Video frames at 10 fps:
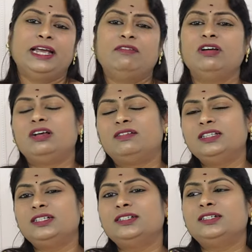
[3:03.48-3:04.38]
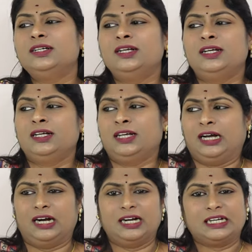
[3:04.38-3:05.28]
இவங்களுக்கு வந்து
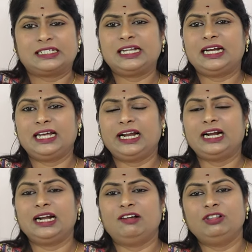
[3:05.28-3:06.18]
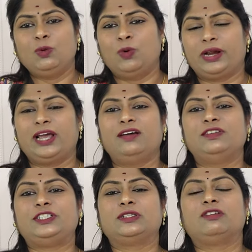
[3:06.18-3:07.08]
சில நேரங்களில் வந்து ஒரே
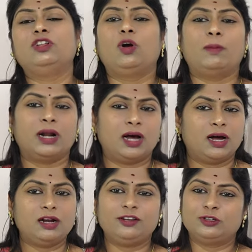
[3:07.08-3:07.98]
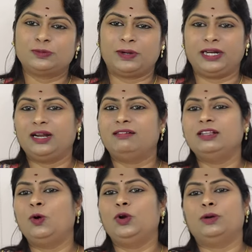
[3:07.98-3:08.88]
விஷயத்த வந்து ரொம்ப நாள் யூஸ் பண்ணினா
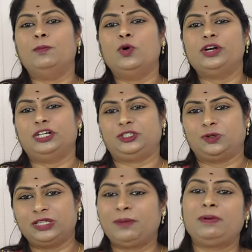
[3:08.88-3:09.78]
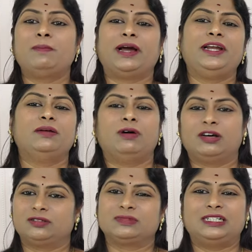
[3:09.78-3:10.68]
வந்து அவங்களுக்கு போர் அடிச்சிடும் திருப்பி மைண்டு
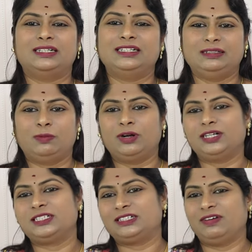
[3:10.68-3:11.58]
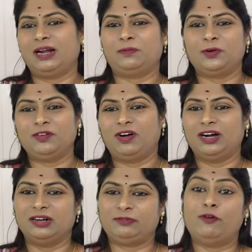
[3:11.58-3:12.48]
மாறும் இது போர் அடிச்சிச்சு வேற பொருள்
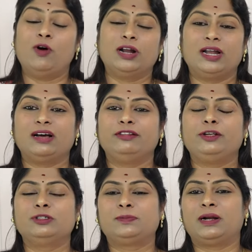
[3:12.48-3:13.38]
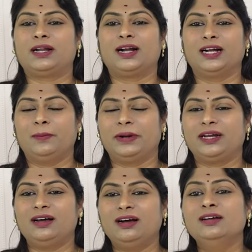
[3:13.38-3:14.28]
வாங்க ஃபோன் எல்லாம் வந்து யூஸ் பண்றாங்க அப்படின்னா